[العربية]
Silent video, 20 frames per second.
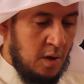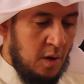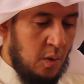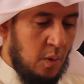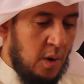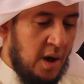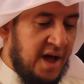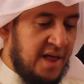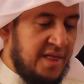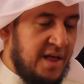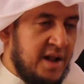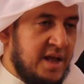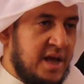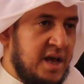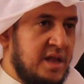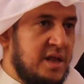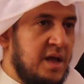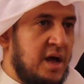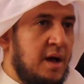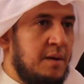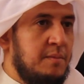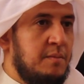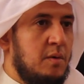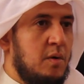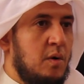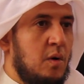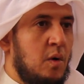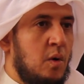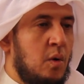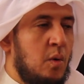وهذا الكتاب
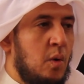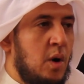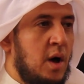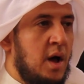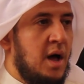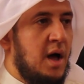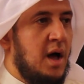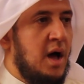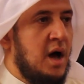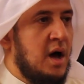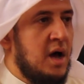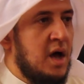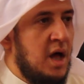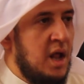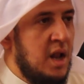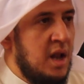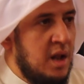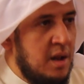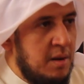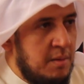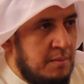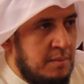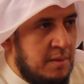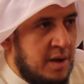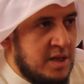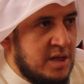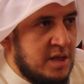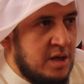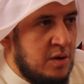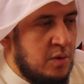هو أقل
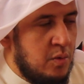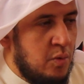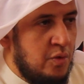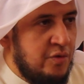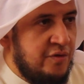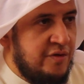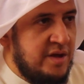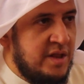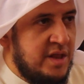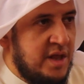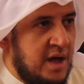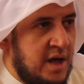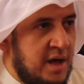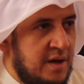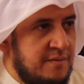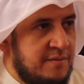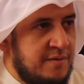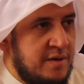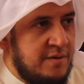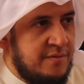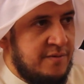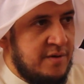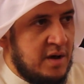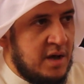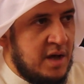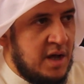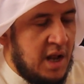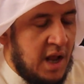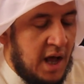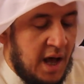متن وجد في
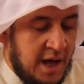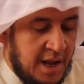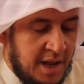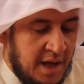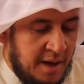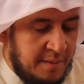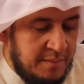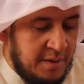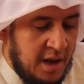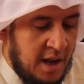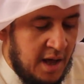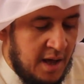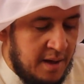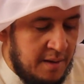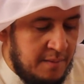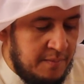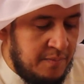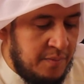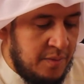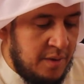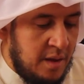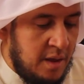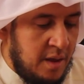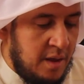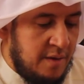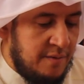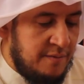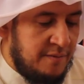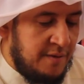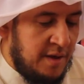فقه الحنابلة
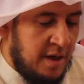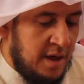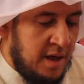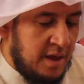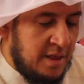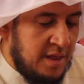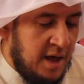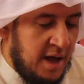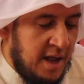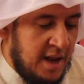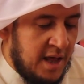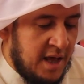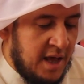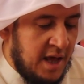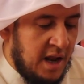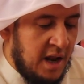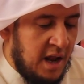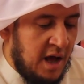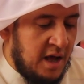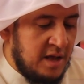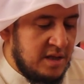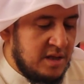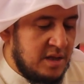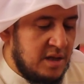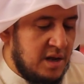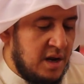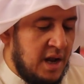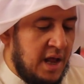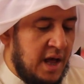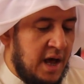في ذلك
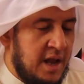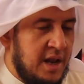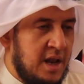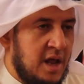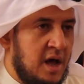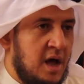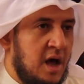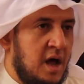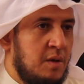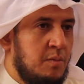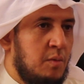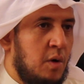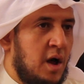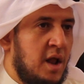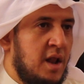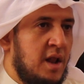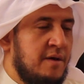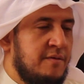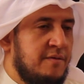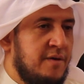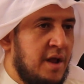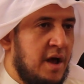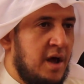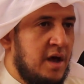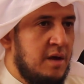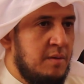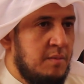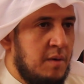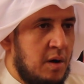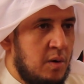العصر لأن المؤلف
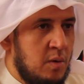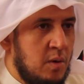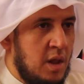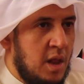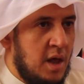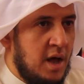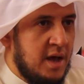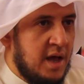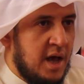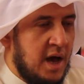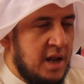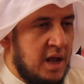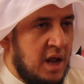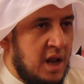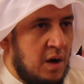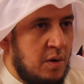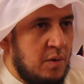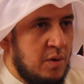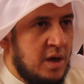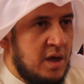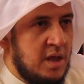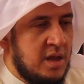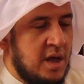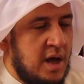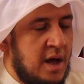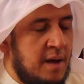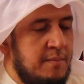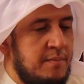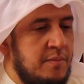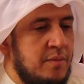رحمه الله كان له
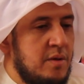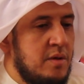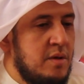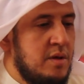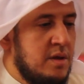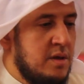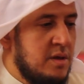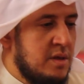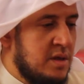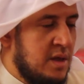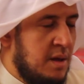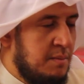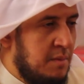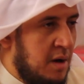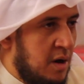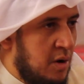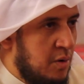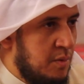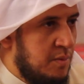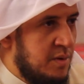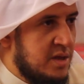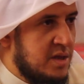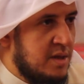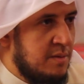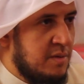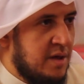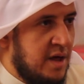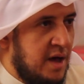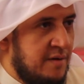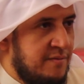كتاب سماه
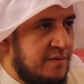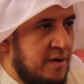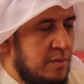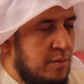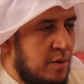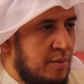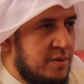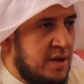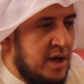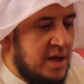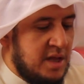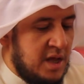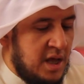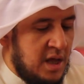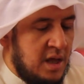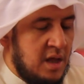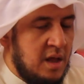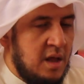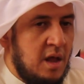باسم كافي المبتدئ